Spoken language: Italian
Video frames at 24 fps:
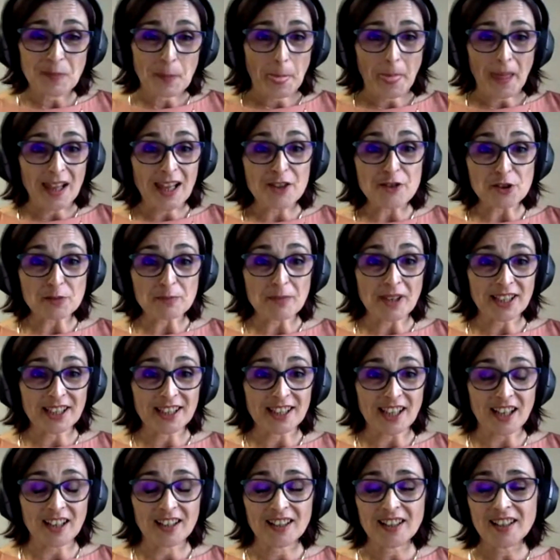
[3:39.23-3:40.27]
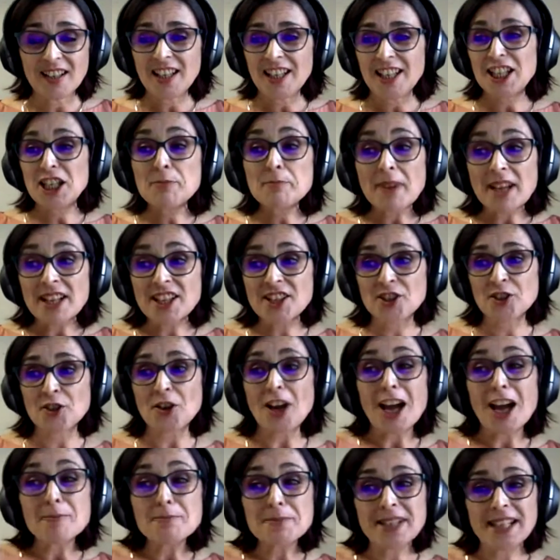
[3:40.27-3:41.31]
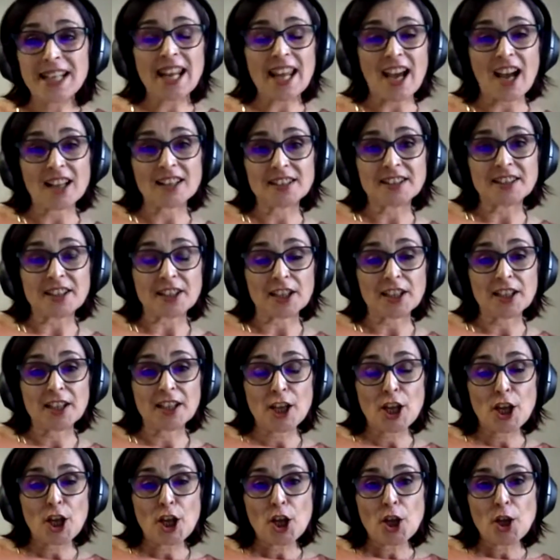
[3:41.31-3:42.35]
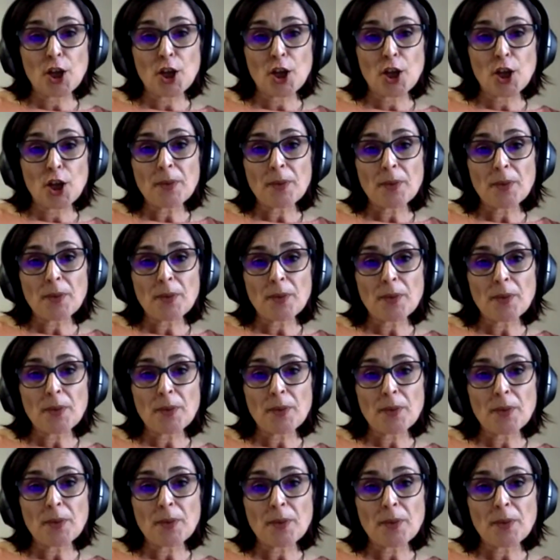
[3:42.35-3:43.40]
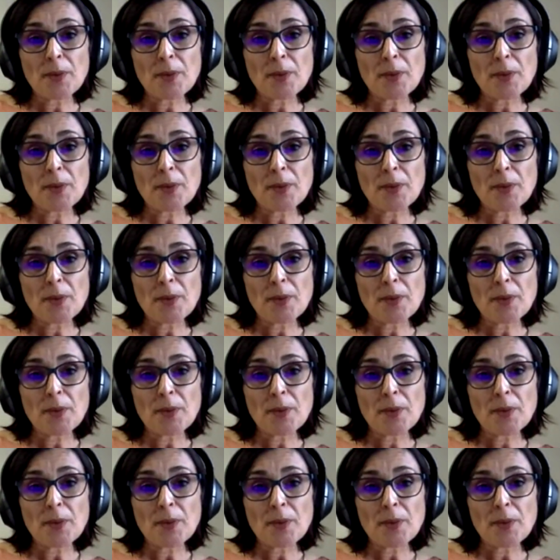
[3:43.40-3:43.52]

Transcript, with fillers: la normalità, in mezzo a mille altri. Ma il fatto è che